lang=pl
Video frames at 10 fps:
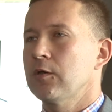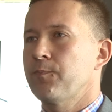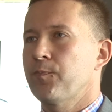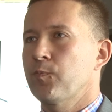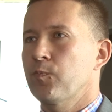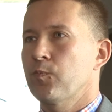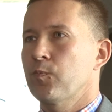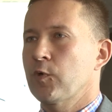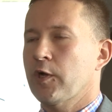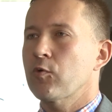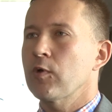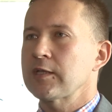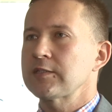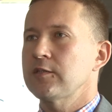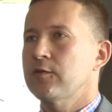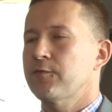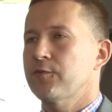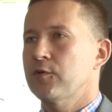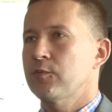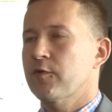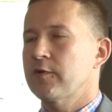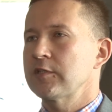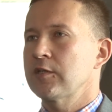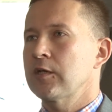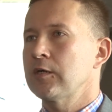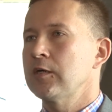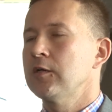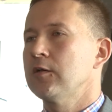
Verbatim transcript: mm, regulacji, prowadzenia